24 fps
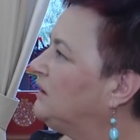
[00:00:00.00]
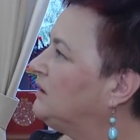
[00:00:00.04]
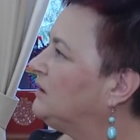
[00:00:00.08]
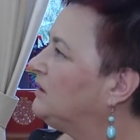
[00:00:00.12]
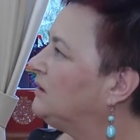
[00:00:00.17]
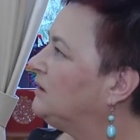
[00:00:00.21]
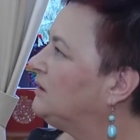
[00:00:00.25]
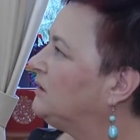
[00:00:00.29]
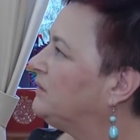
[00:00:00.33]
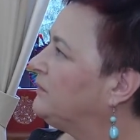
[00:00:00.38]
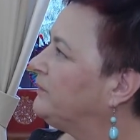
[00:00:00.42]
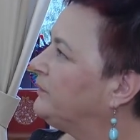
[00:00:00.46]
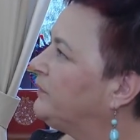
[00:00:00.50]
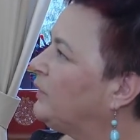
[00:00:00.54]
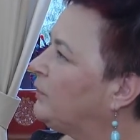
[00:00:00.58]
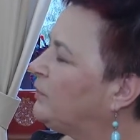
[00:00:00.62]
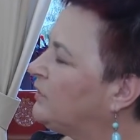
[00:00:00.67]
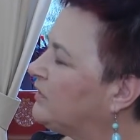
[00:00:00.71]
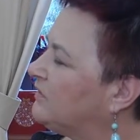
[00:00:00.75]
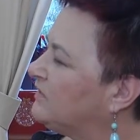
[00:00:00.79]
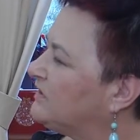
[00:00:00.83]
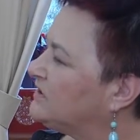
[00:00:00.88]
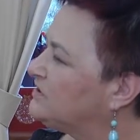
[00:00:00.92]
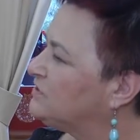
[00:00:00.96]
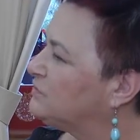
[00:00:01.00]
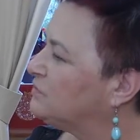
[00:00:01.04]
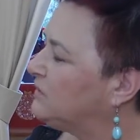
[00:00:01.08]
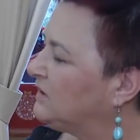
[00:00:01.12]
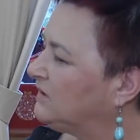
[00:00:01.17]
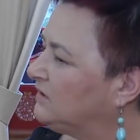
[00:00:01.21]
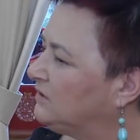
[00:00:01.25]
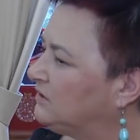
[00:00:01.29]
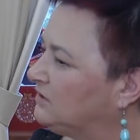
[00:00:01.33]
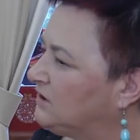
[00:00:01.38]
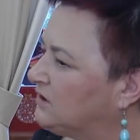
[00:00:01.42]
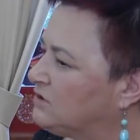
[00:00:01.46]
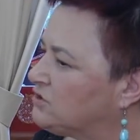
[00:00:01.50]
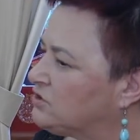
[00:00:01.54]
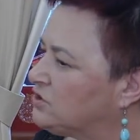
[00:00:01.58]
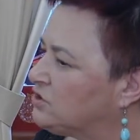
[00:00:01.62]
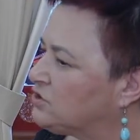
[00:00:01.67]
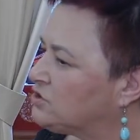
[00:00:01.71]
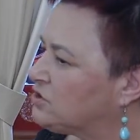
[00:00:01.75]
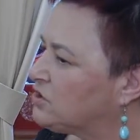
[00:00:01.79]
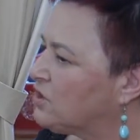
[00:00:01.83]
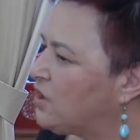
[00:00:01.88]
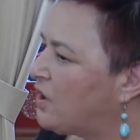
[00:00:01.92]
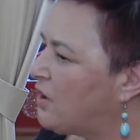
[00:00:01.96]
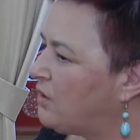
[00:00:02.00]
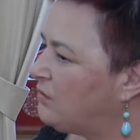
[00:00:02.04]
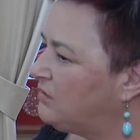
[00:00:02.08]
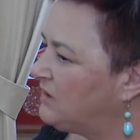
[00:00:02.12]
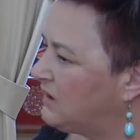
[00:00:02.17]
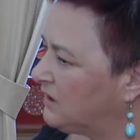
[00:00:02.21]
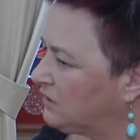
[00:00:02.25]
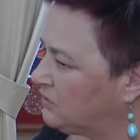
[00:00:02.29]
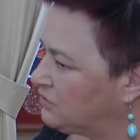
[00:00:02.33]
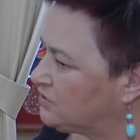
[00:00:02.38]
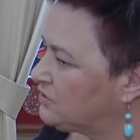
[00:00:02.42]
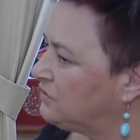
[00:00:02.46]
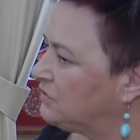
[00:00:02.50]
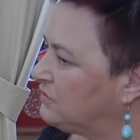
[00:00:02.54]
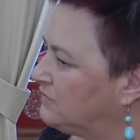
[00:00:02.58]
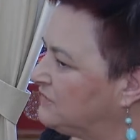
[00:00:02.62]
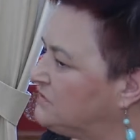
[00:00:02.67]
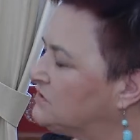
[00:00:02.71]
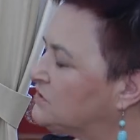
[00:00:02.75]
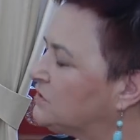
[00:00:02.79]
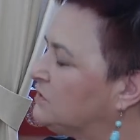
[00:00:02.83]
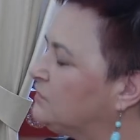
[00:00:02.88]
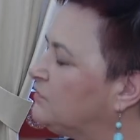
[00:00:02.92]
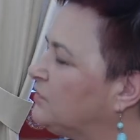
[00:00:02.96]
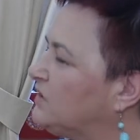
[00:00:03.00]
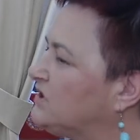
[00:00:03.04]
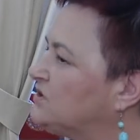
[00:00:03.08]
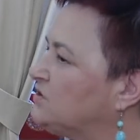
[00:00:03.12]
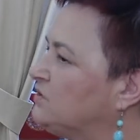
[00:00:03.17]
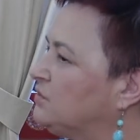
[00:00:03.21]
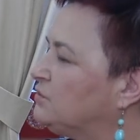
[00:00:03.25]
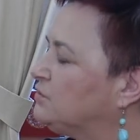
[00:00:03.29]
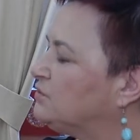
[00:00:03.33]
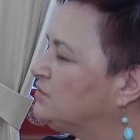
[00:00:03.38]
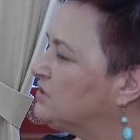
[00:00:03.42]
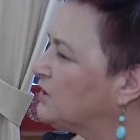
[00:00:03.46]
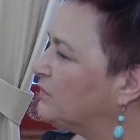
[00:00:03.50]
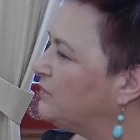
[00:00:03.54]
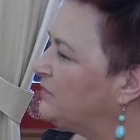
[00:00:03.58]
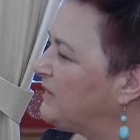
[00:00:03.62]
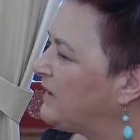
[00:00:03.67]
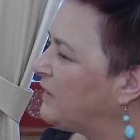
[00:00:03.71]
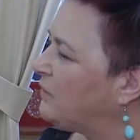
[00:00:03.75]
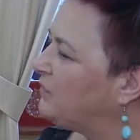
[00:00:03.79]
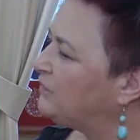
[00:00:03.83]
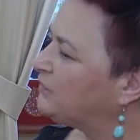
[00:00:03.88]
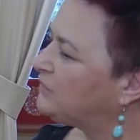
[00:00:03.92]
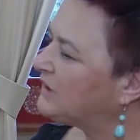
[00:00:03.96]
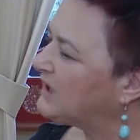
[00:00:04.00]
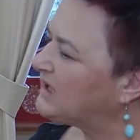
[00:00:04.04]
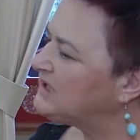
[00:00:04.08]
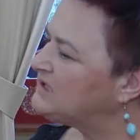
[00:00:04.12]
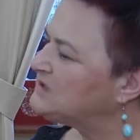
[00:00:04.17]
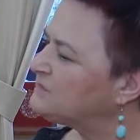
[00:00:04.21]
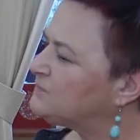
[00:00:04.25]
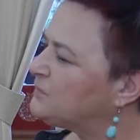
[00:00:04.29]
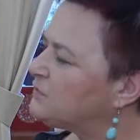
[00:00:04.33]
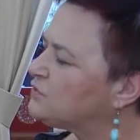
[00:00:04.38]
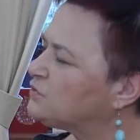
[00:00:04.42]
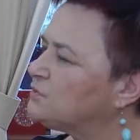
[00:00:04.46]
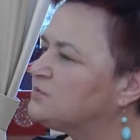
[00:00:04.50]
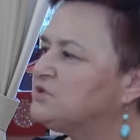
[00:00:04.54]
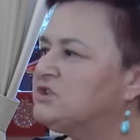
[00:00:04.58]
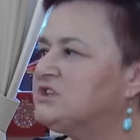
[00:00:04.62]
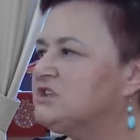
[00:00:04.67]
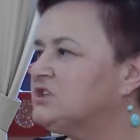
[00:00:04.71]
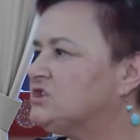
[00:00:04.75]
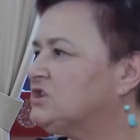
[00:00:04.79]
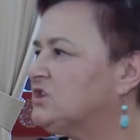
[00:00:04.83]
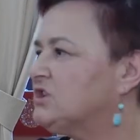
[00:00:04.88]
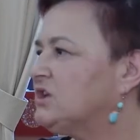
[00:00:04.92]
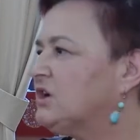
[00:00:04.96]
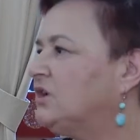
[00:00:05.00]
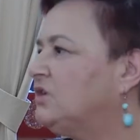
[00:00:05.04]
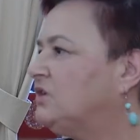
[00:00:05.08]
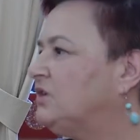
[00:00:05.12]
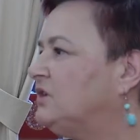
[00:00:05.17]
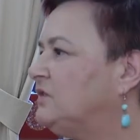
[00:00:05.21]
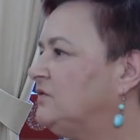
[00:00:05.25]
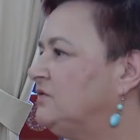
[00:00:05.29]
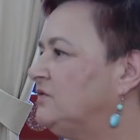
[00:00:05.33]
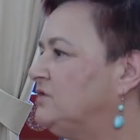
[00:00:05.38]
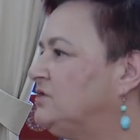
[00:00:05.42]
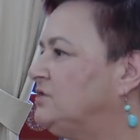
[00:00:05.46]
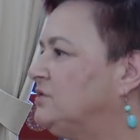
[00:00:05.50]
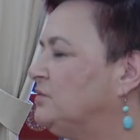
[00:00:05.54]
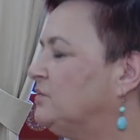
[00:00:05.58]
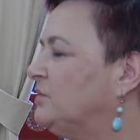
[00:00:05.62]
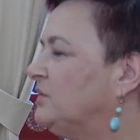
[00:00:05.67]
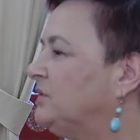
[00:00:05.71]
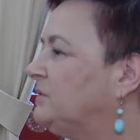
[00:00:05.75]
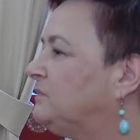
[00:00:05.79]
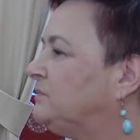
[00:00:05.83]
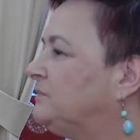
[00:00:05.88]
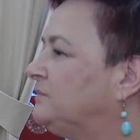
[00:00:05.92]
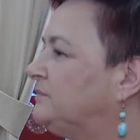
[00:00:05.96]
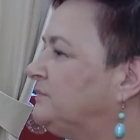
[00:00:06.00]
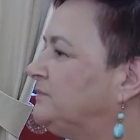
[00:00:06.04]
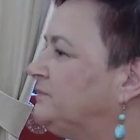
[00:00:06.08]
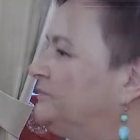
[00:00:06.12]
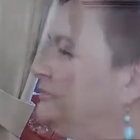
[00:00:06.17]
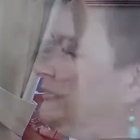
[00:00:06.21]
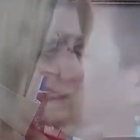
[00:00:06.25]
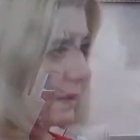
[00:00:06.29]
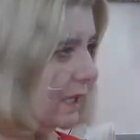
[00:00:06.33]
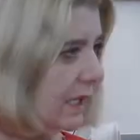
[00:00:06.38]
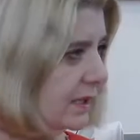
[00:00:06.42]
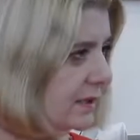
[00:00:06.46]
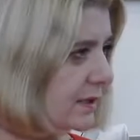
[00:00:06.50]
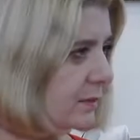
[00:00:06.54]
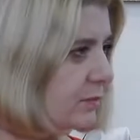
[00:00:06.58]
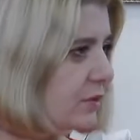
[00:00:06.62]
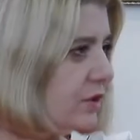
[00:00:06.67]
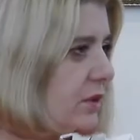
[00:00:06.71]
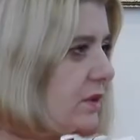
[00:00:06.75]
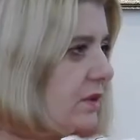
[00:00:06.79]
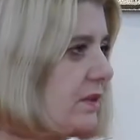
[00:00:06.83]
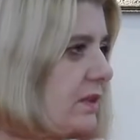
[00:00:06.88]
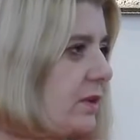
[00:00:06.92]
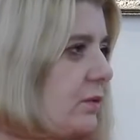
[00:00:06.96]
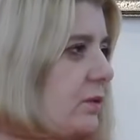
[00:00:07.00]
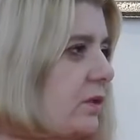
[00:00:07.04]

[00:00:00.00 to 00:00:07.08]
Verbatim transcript: y, doprowadziła do tego, że szkoły jako środowisko właśnie ucierpiały w taki sposób, że jeszcze tego nie widzimy? Zgadzam się